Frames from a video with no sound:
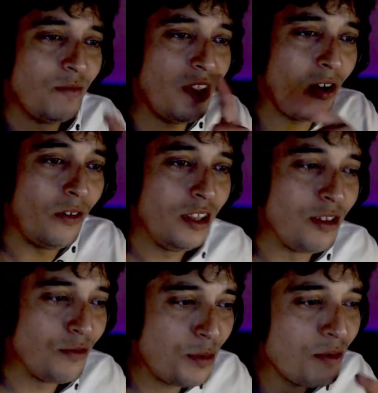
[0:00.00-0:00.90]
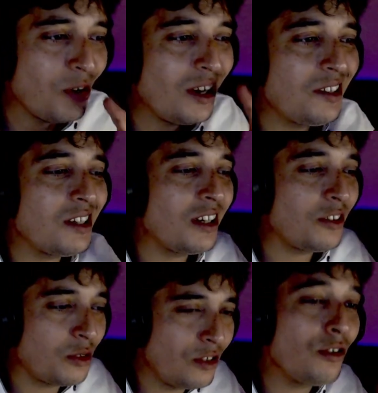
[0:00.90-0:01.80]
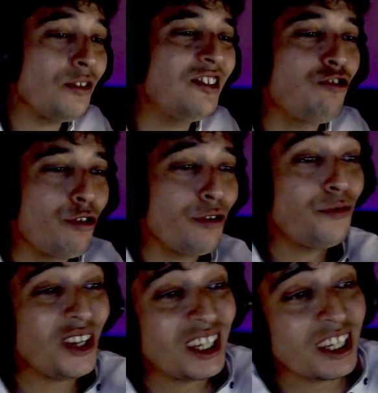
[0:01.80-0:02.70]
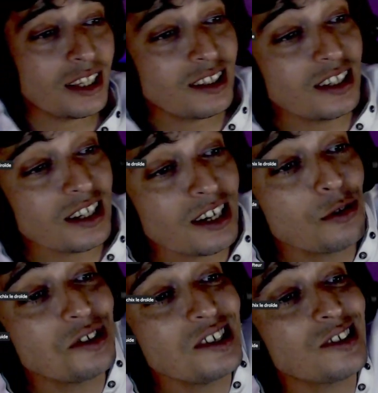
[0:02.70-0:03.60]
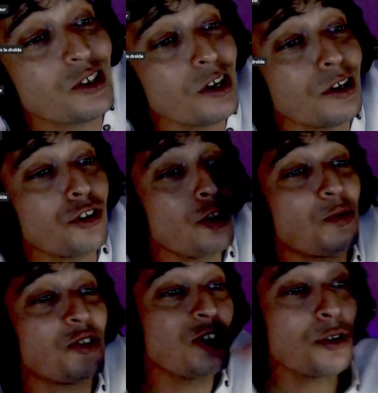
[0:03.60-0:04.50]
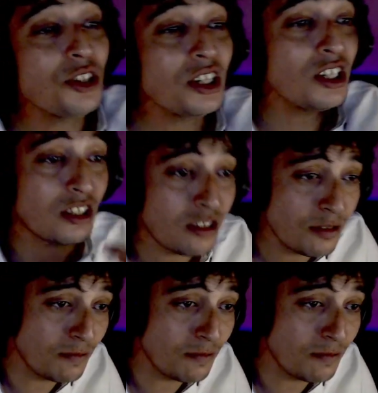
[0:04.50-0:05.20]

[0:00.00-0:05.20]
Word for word: Non, il veut bien me réintégrer à son Discord si je le fais réintégrer le Discord de Psychodélique